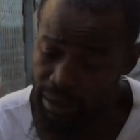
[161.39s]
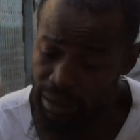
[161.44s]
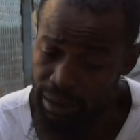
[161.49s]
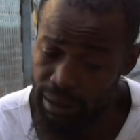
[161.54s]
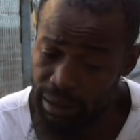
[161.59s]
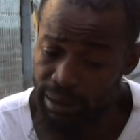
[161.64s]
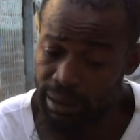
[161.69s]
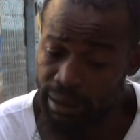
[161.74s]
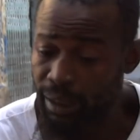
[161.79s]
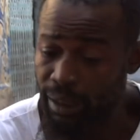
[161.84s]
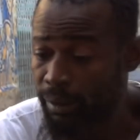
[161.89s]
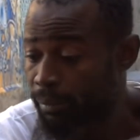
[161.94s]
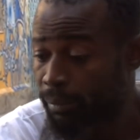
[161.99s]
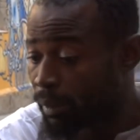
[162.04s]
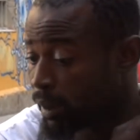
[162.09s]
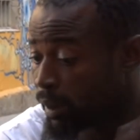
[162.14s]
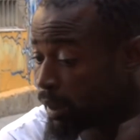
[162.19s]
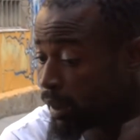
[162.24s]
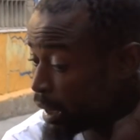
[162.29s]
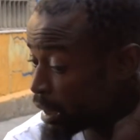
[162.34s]
te decía,
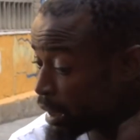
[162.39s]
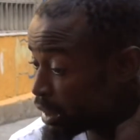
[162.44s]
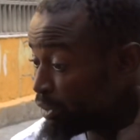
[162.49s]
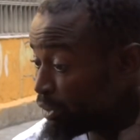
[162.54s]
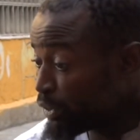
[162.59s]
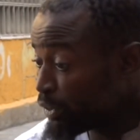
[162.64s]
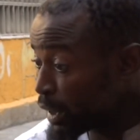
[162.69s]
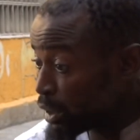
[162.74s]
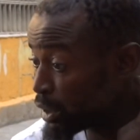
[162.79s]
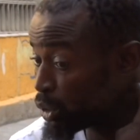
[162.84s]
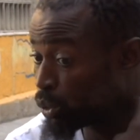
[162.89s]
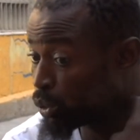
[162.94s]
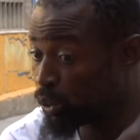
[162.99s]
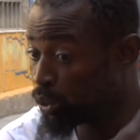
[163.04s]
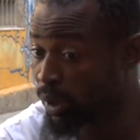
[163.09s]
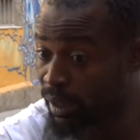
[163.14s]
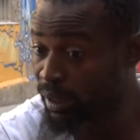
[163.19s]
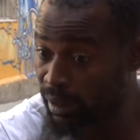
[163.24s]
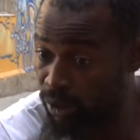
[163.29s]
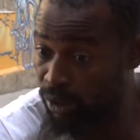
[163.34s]
las
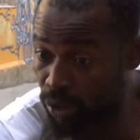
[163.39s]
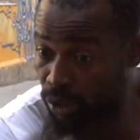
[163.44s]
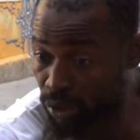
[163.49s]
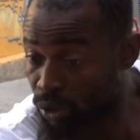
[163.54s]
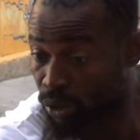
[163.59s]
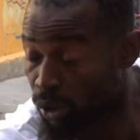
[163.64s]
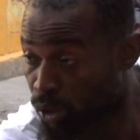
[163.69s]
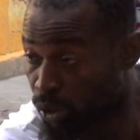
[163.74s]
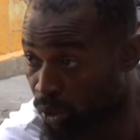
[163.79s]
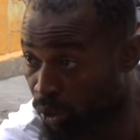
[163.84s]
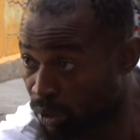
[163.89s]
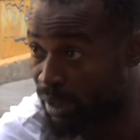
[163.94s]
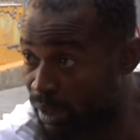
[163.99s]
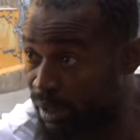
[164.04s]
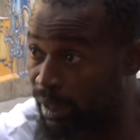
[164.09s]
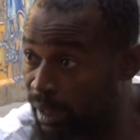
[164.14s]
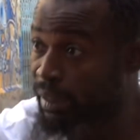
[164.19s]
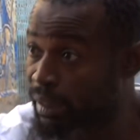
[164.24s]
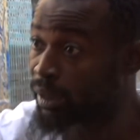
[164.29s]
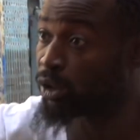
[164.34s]
infraestructuras en nuestro
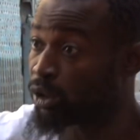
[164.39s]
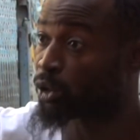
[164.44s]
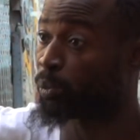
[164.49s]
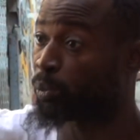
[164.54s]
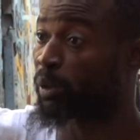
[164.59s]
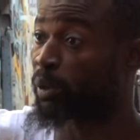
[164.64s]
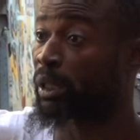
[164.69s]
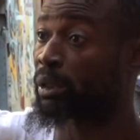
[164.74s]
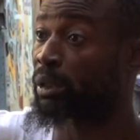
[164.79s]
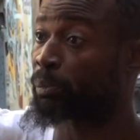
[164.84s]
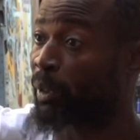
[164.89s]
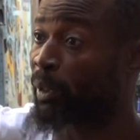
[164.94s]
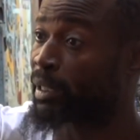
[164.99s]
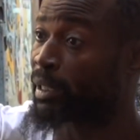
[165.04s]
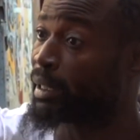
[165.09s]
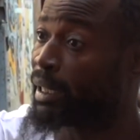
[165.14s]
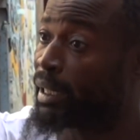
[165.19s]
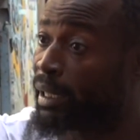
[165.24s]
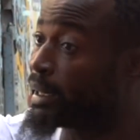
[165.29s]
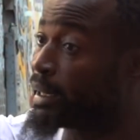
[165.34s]
continente, los
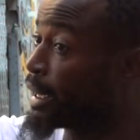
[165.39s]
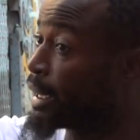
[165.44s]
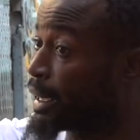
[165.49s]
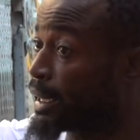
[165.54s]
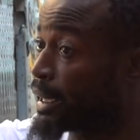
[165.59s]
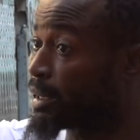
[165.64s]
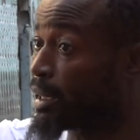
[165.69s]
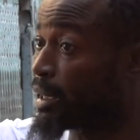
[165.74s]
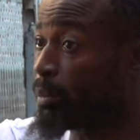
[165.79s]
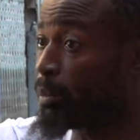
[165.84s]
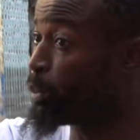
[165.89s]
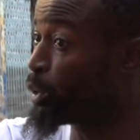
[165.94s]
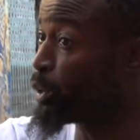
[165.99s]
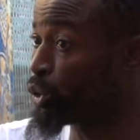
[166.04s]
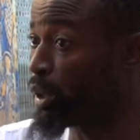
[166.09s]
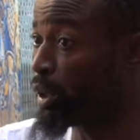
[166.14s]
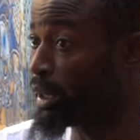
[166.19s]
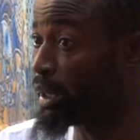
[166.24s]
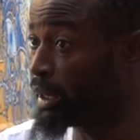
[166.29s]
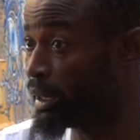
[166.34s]
presidentes que están
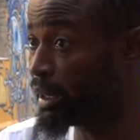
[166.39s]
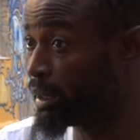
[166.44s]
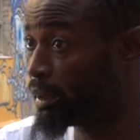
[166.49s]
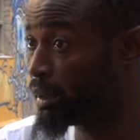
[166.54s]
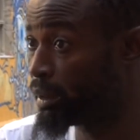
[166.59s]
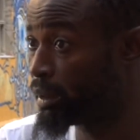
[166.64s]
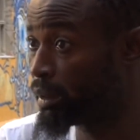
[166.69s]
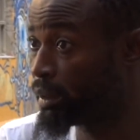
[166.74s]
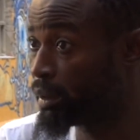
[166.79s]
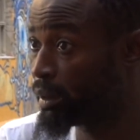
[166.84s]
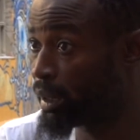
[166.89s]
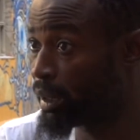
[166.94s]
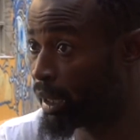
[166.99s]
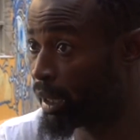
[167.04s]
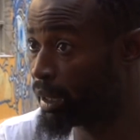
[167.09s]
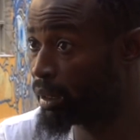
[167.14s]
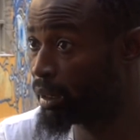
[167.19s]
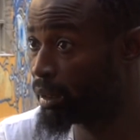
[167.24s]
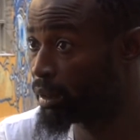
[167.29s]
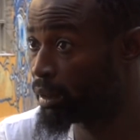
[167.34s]
puestos ahí,
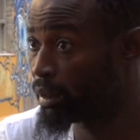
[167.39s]
¿eh?